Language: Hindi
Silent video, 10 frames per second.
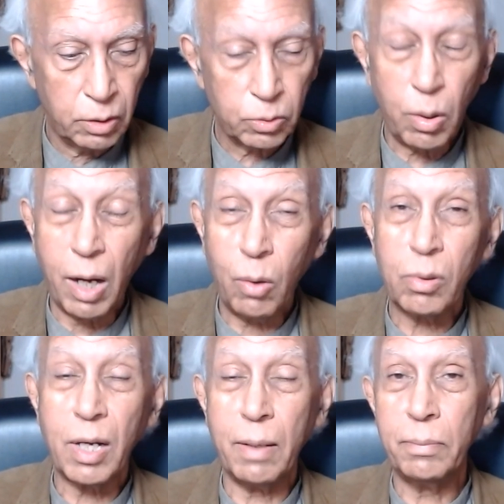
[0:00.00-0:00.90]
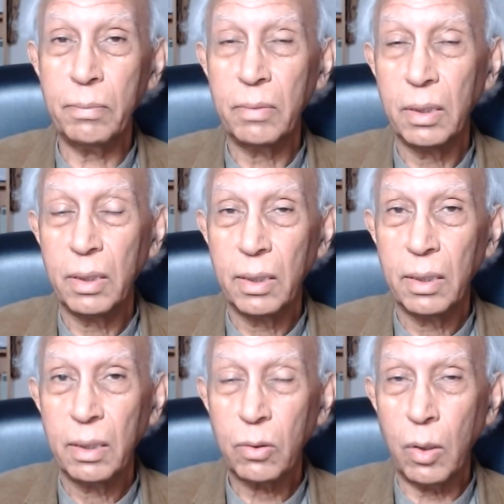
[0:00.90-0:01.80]
तो हाउ कम
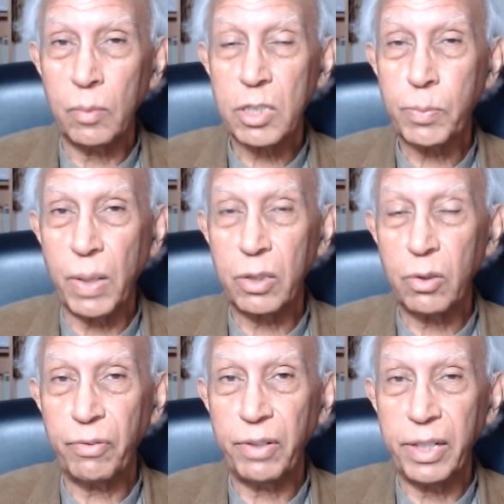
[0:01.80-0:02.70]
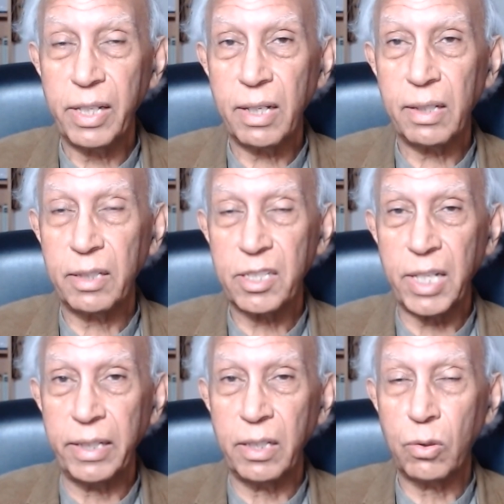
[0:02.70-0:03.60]
Communist Party of India
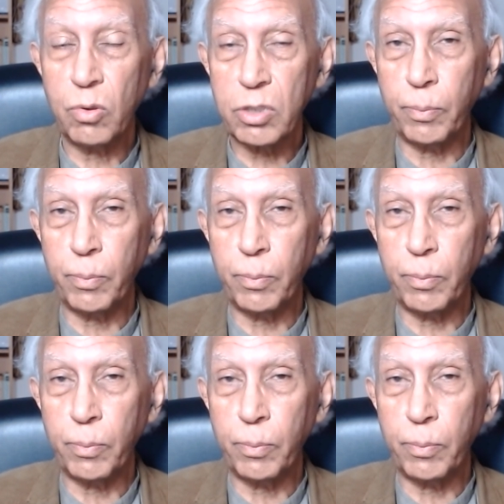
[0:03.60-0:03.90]
decided to